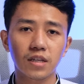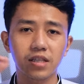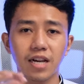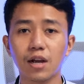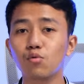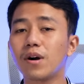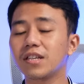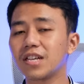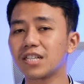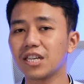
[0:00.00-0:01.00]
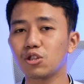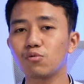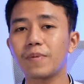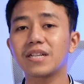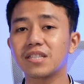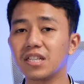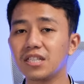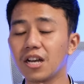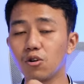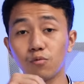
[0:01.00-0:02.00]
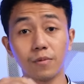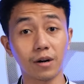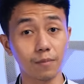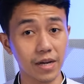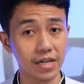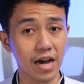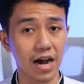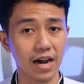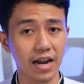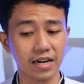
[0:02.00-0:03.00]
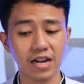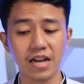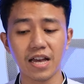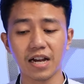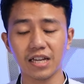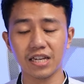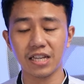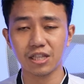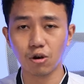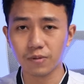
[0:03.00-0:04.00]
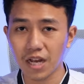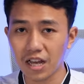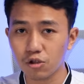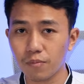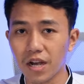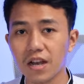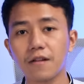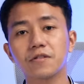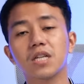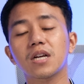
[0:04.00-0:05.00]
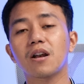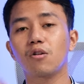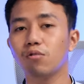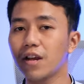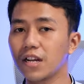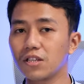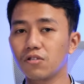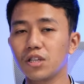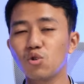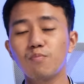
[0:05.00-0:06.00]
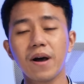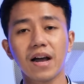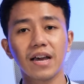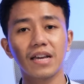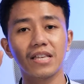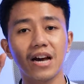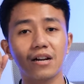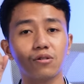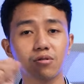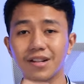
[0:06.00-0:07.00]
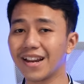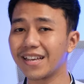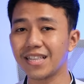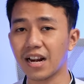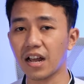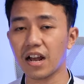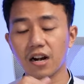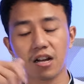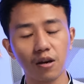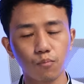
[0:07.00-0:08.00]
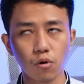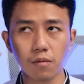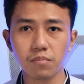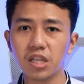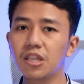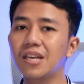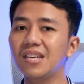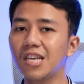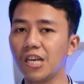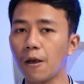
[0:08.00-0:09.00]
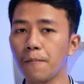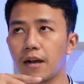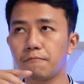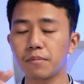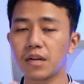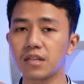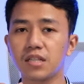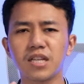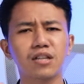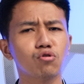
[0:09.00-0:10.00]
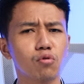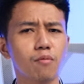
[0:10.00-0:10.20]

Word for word: secara kualitas itu pasti jauh berbeda karena yang ini top salah itu pakai calfskin kalau lunar gato itu pakainya good leather harganya pun lebih tinggi hampir di 1,4